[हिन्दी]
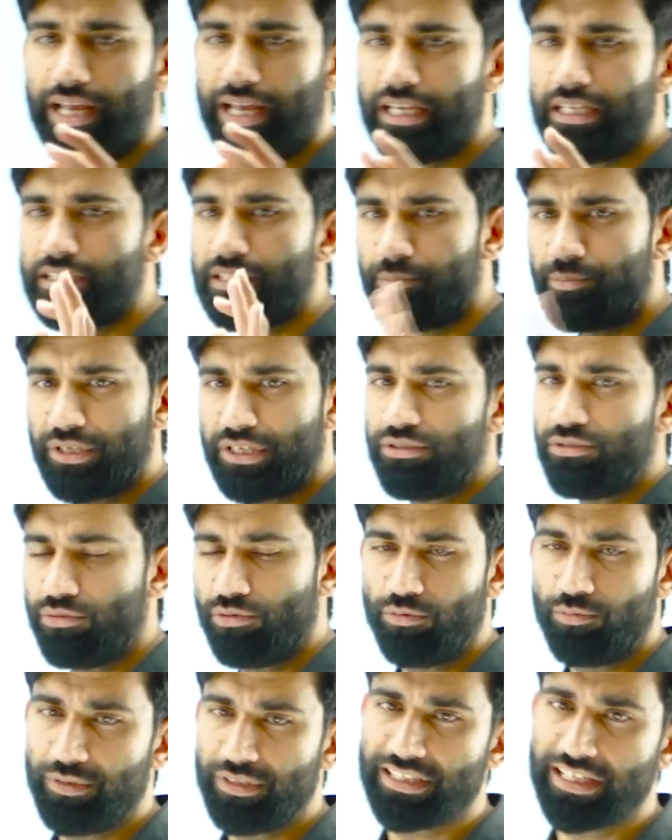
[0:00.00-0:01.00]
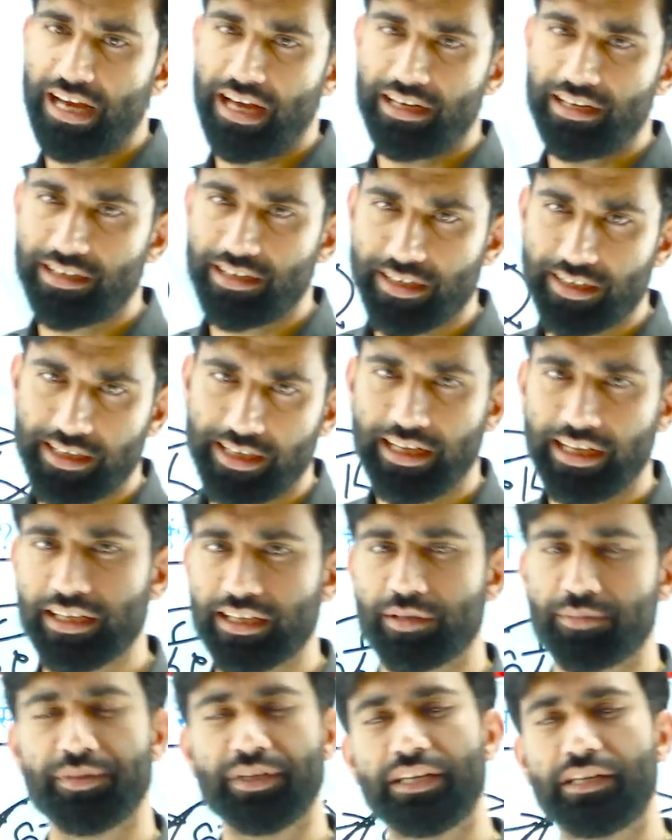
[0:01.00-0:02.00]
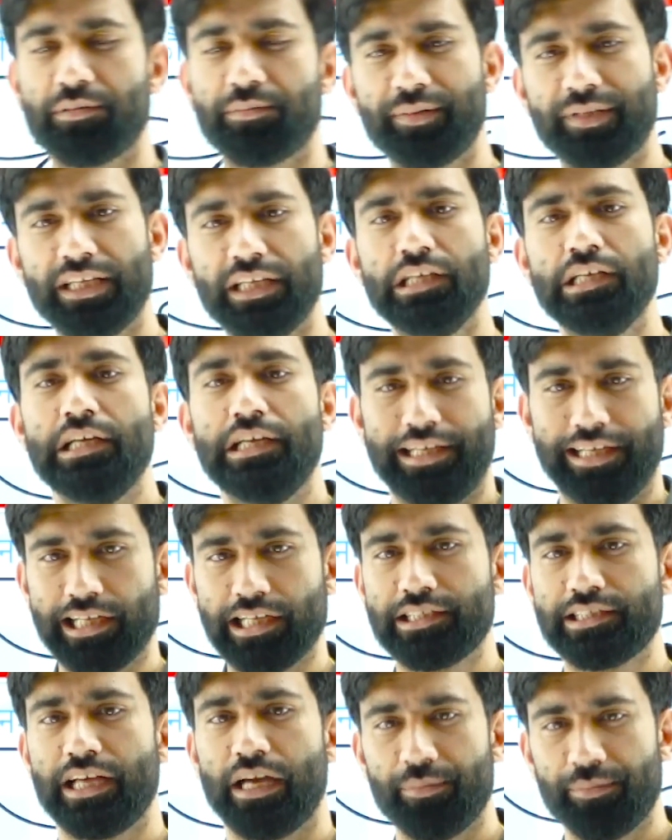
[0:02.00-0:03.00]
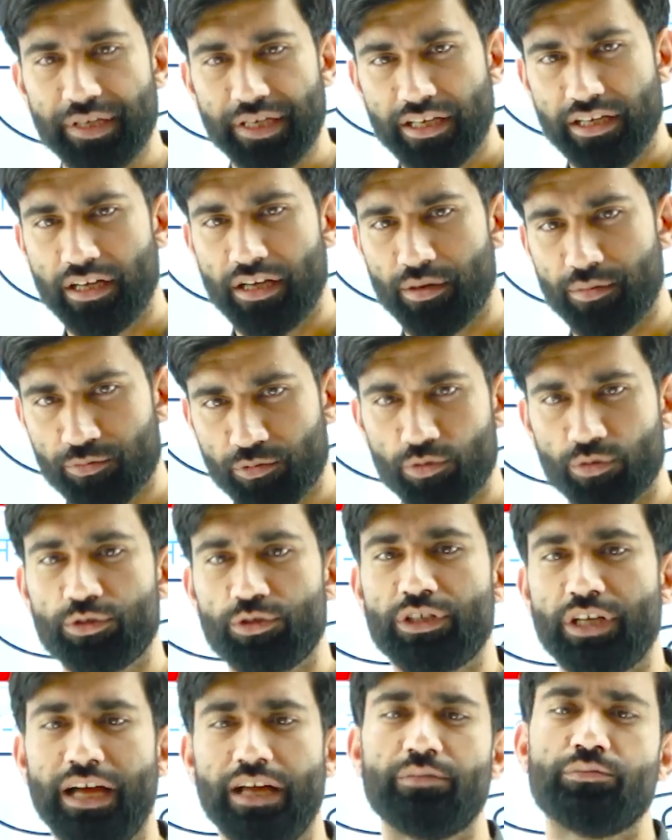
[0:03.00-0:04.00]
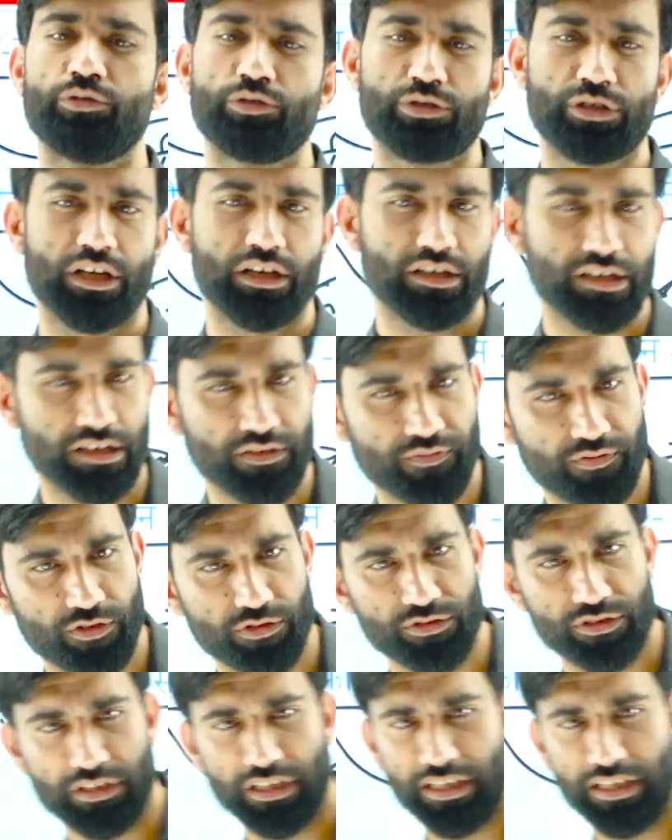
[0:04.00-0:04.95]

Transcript: ऐसे प्रश्नों पे ध्यान रखना है कभी कभी एग्जामिनर हमको जानबूझकर कंफ्यूज